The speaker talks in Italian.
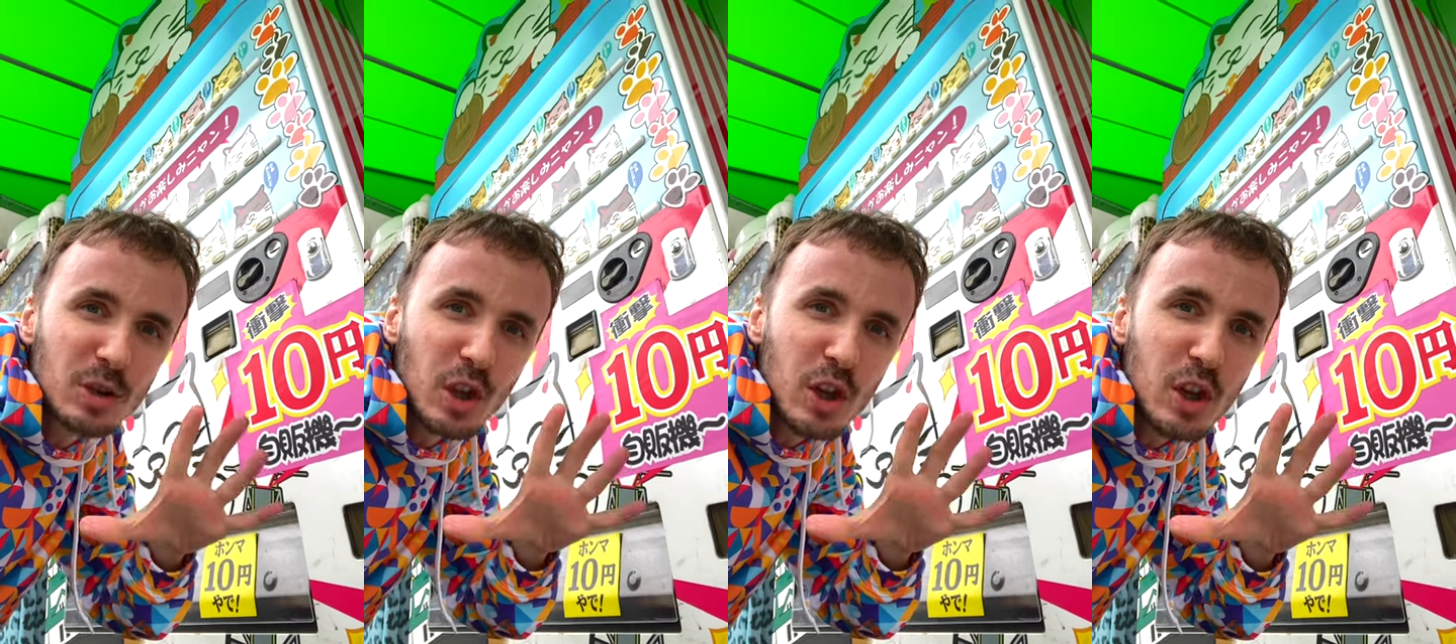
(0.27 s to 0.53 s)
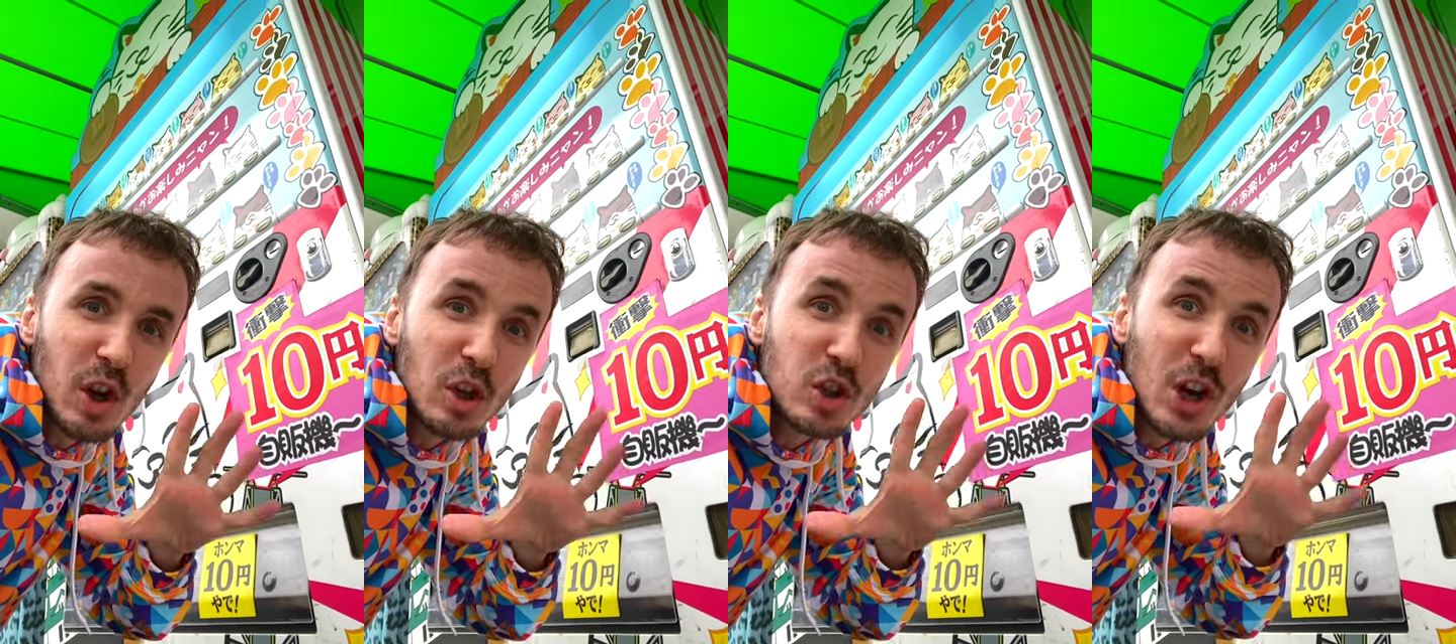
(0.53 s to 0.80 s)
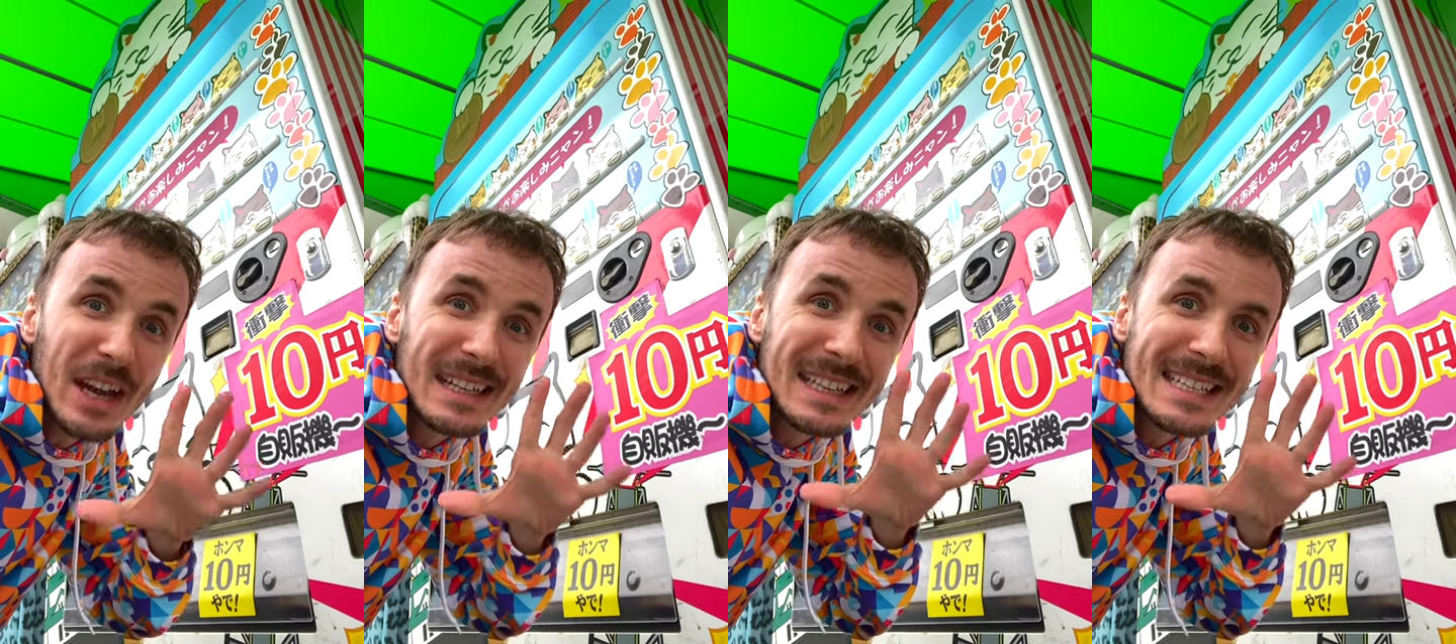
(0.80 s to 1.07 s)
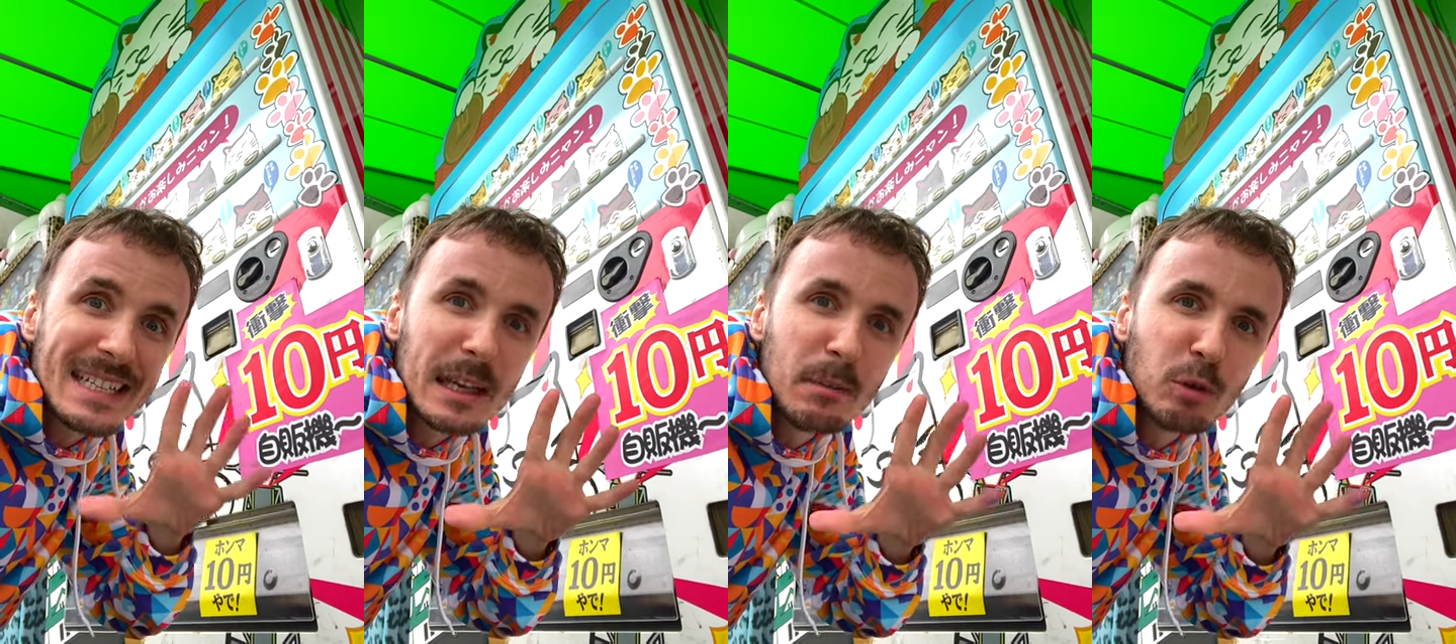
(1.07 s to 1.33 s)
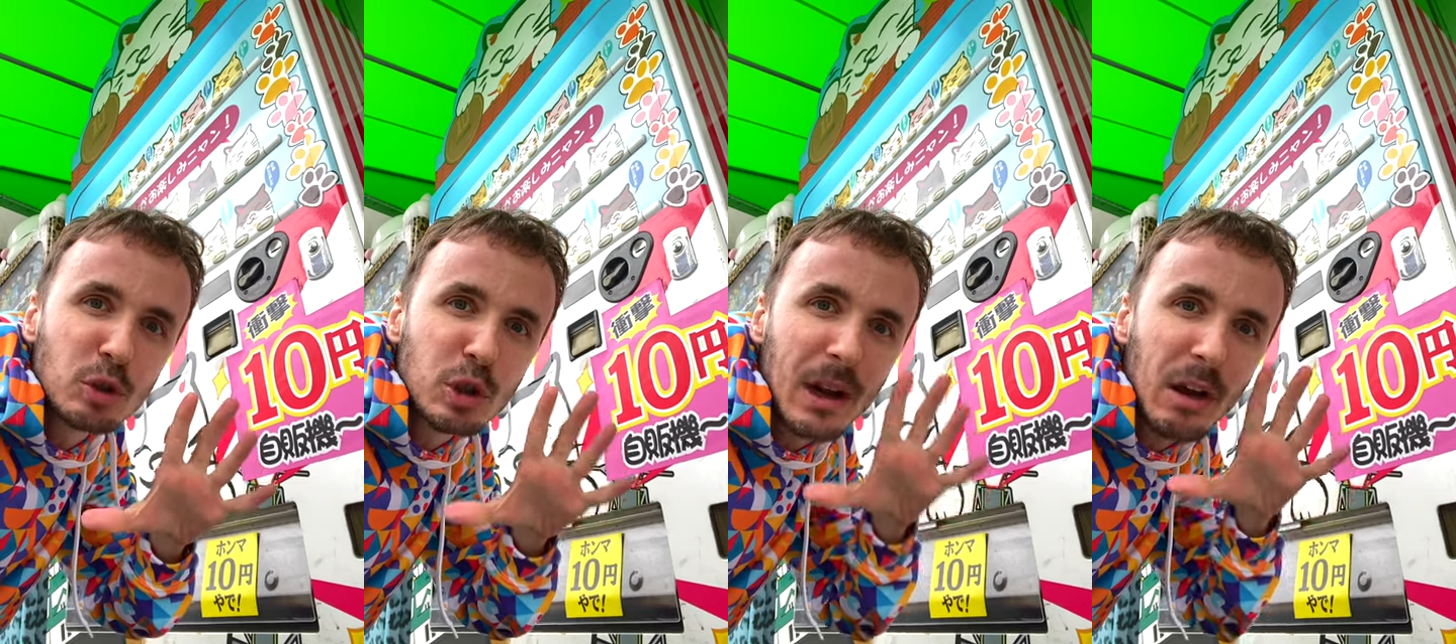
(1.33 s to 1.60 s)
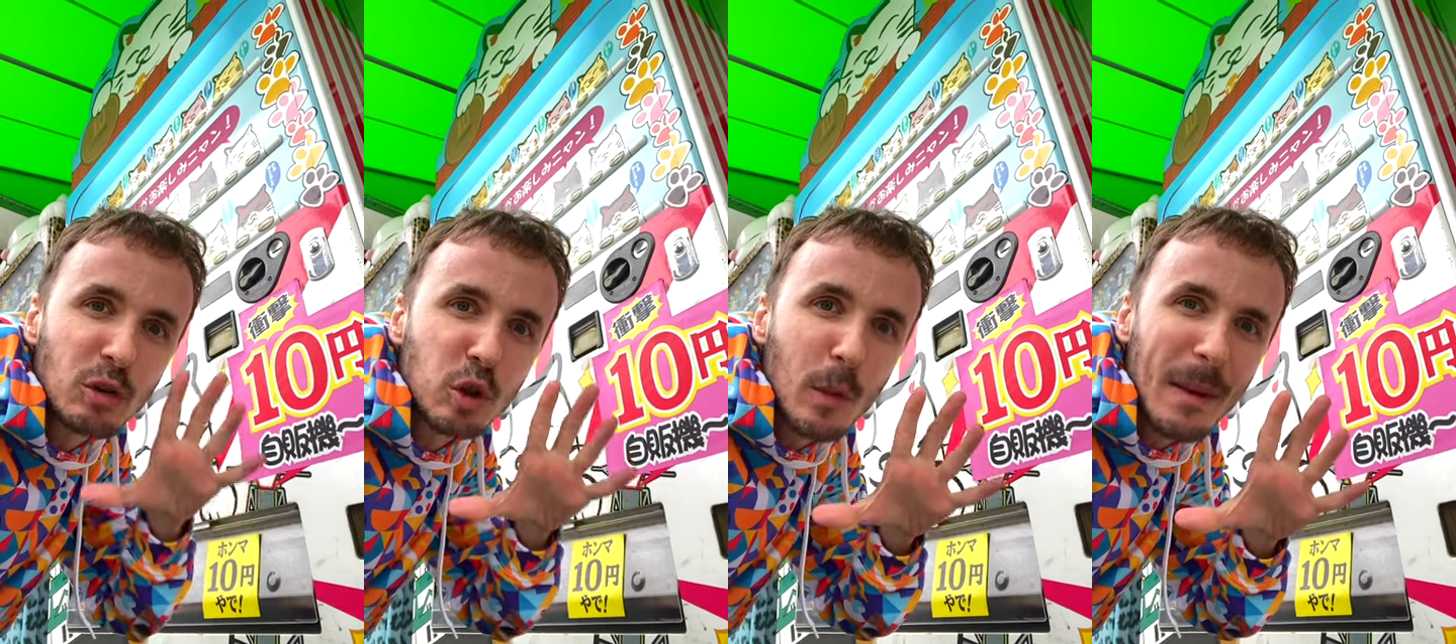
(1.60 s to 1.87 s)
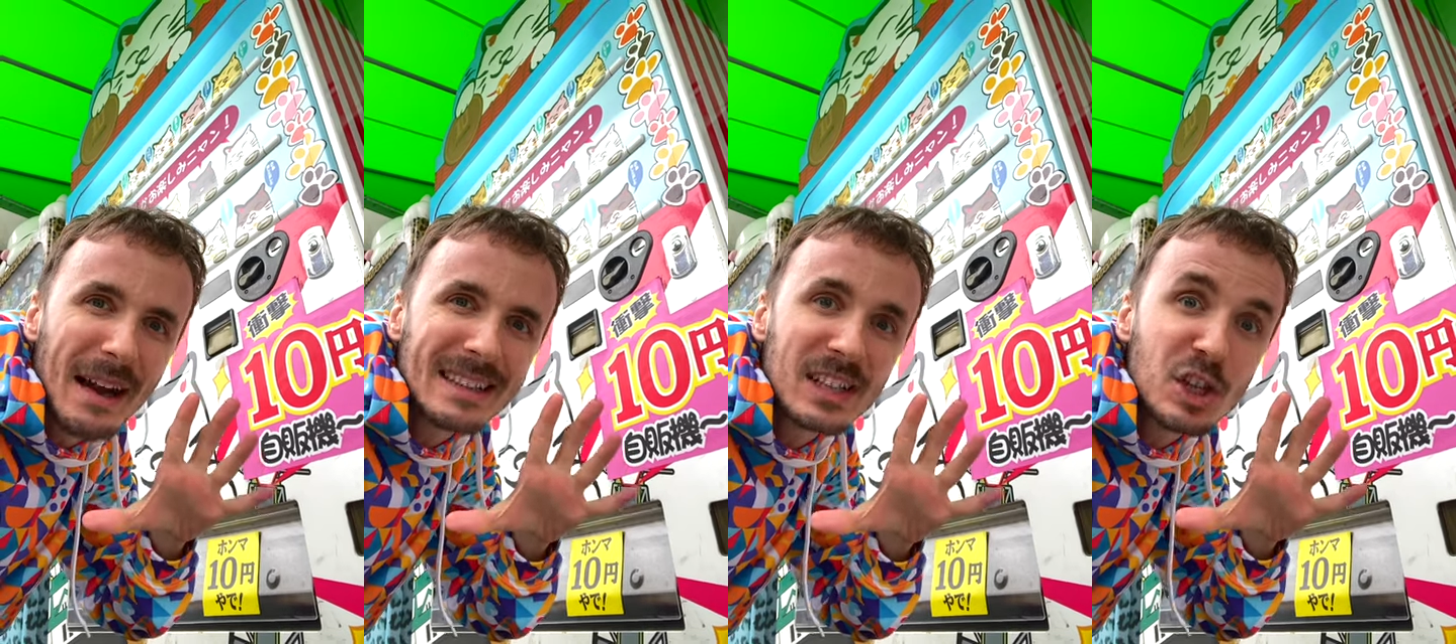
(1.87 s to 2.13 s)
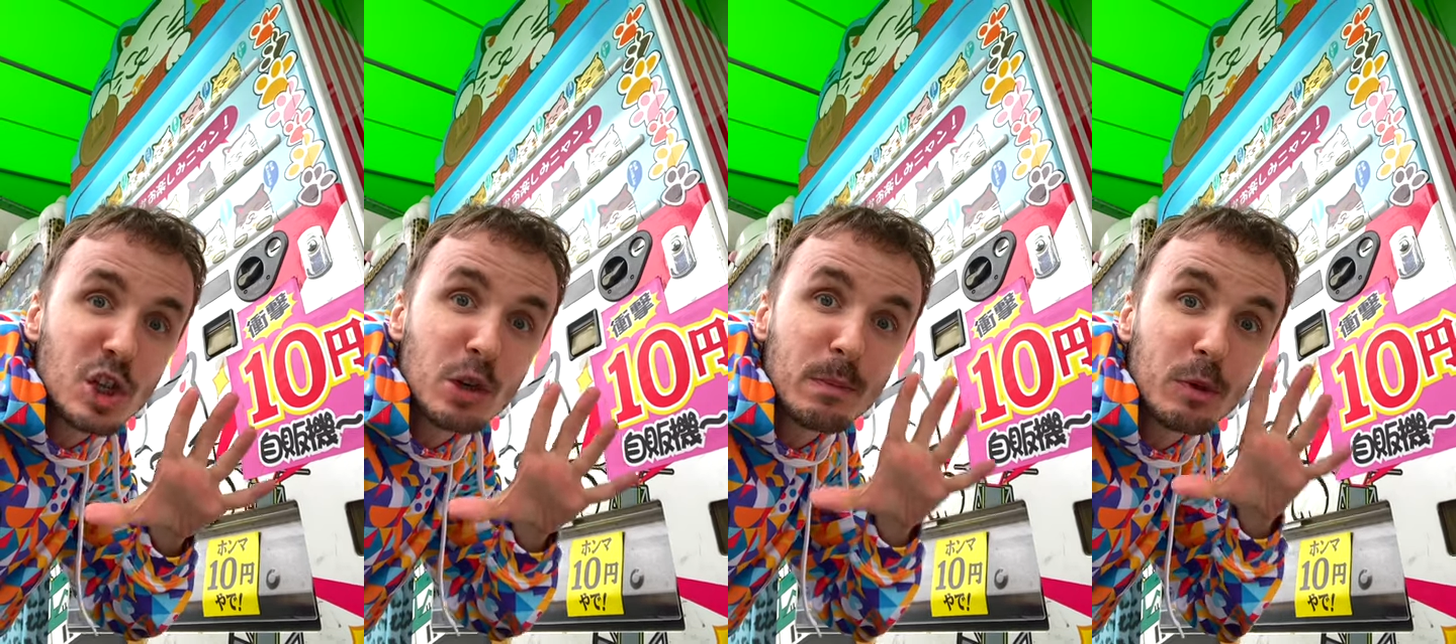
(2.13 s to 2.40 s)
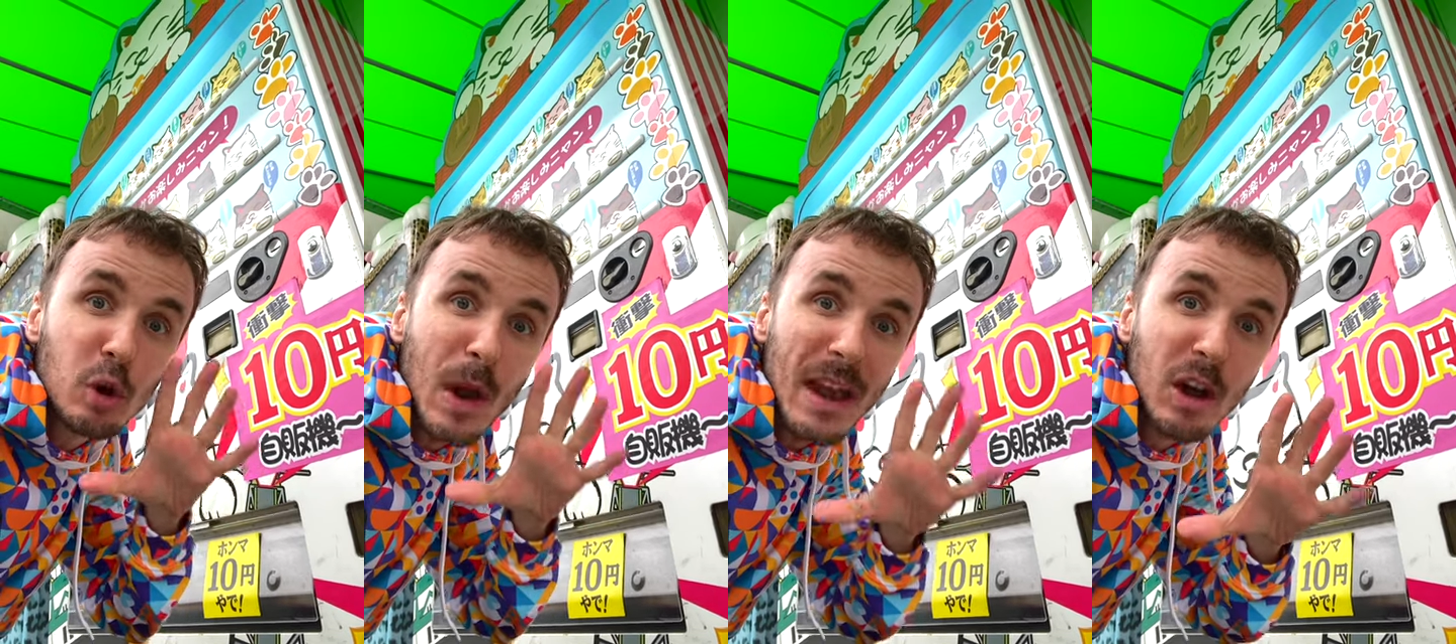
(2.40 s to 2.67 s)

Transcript: Togni oggi ha i distributori automatici più